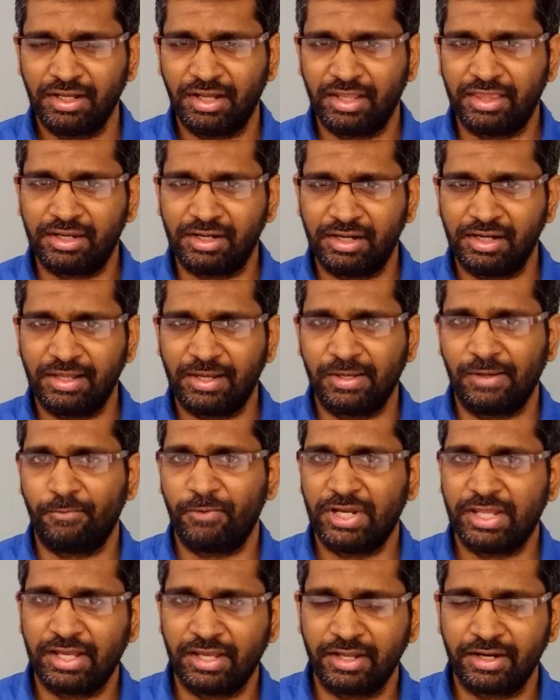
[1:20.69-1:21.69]
அதனால்
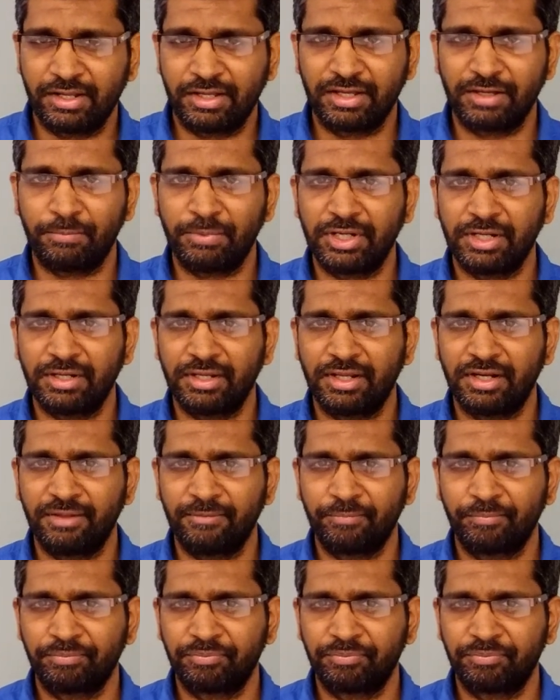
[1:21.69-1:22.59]
கவலையாக இருக்குது அப்படின்னாரு